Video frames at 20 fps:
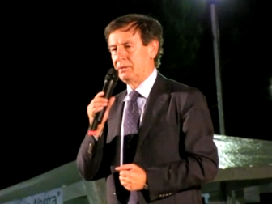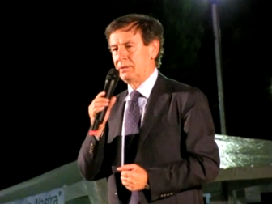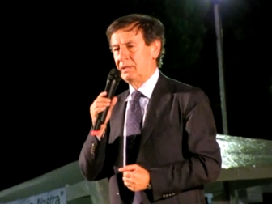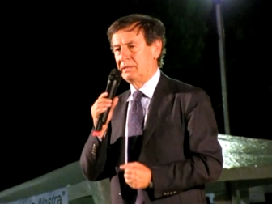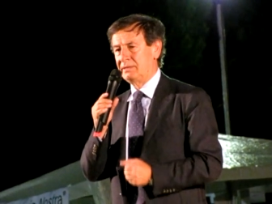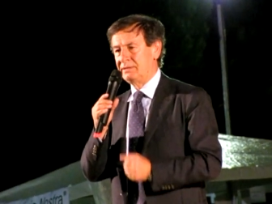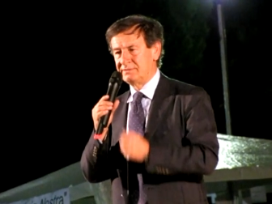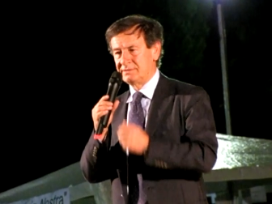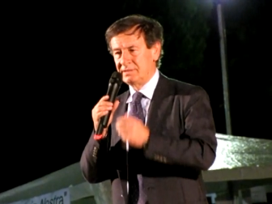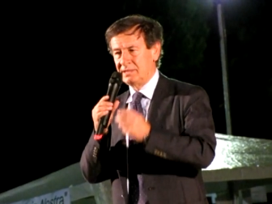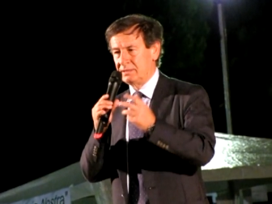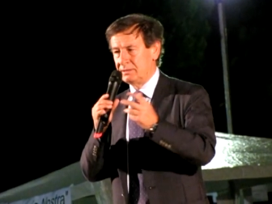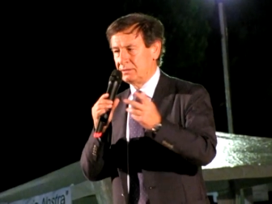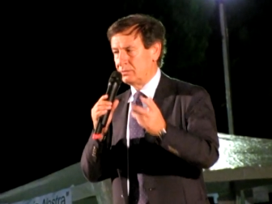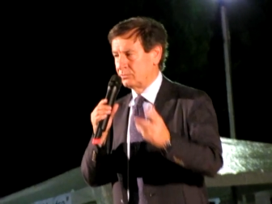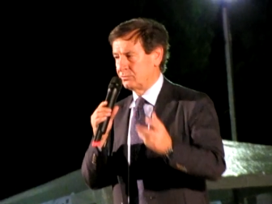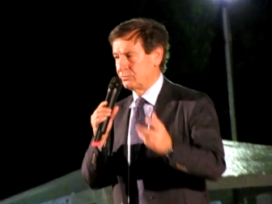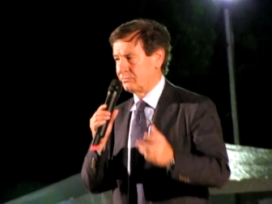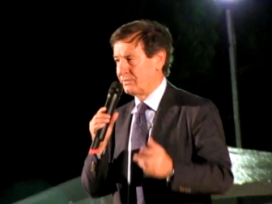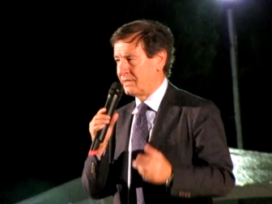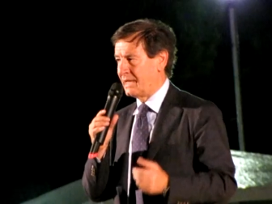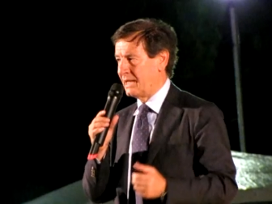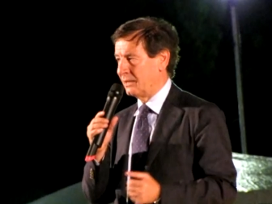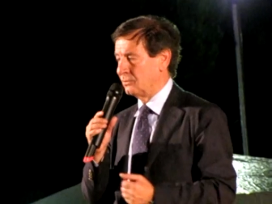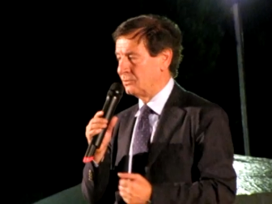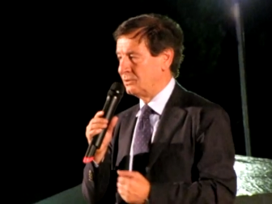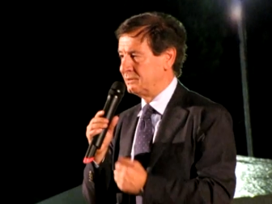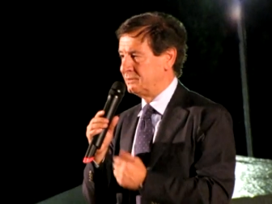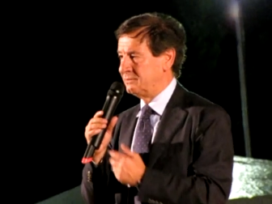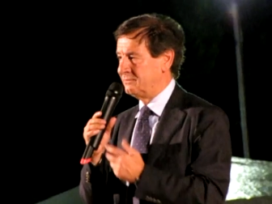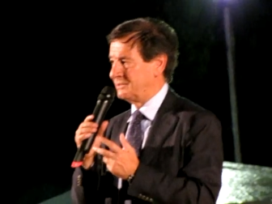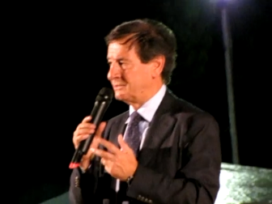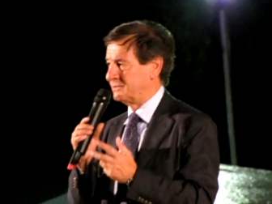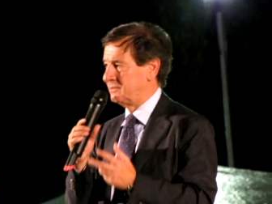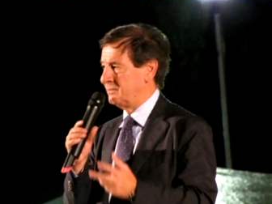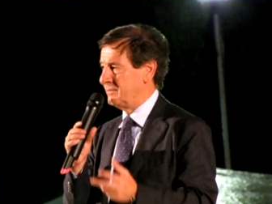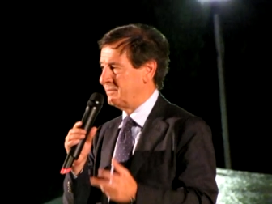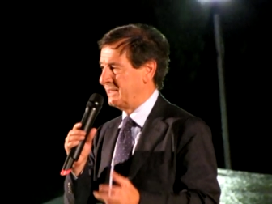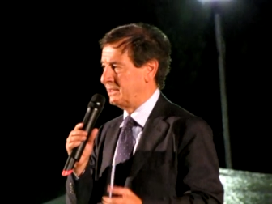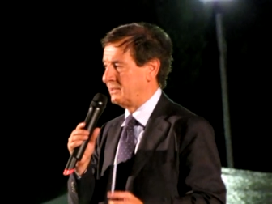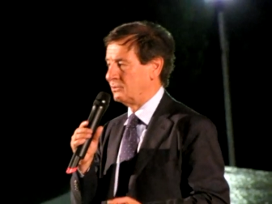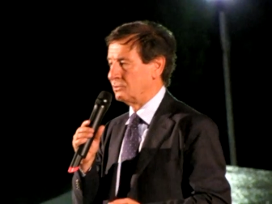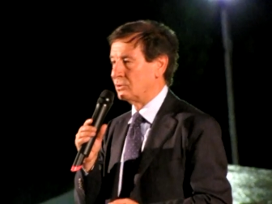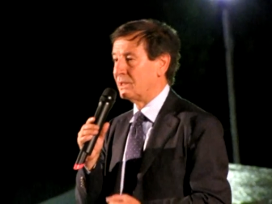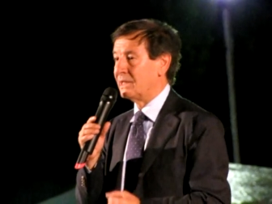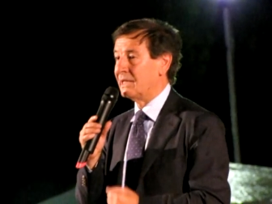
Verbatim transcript: all'insegna dello svago, del divertimento,